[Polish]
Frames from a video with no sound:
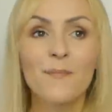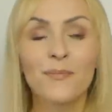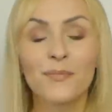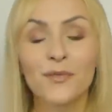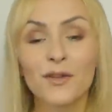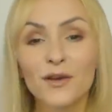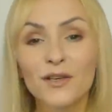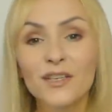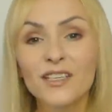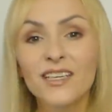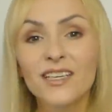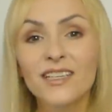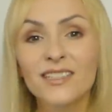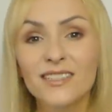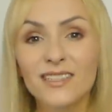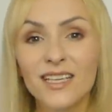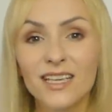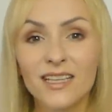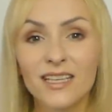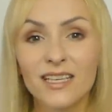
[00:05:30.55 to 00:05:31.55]
No i
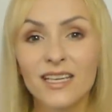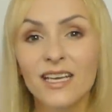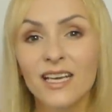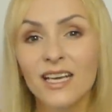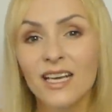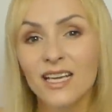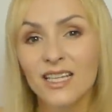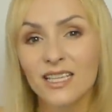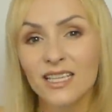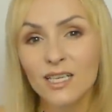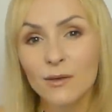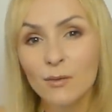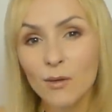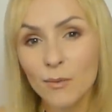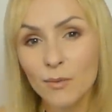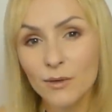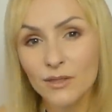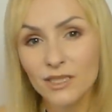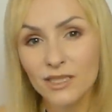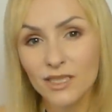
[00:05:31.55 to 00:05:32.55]
niestety tych
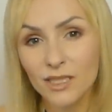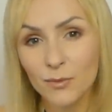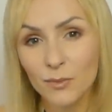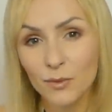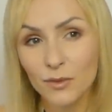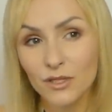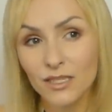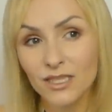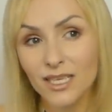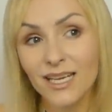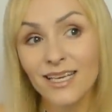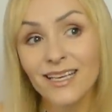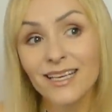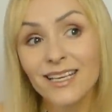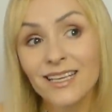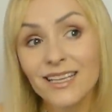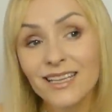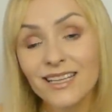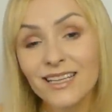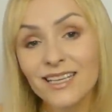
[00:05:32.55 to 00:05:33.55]
propozycji później
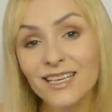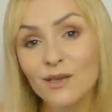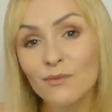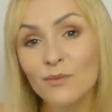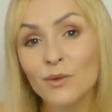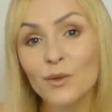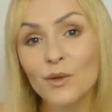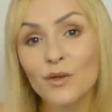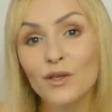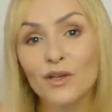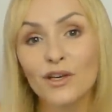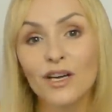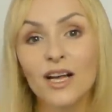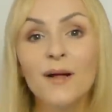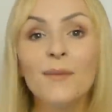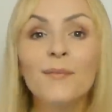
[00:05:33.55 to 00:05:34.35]
innych było trochę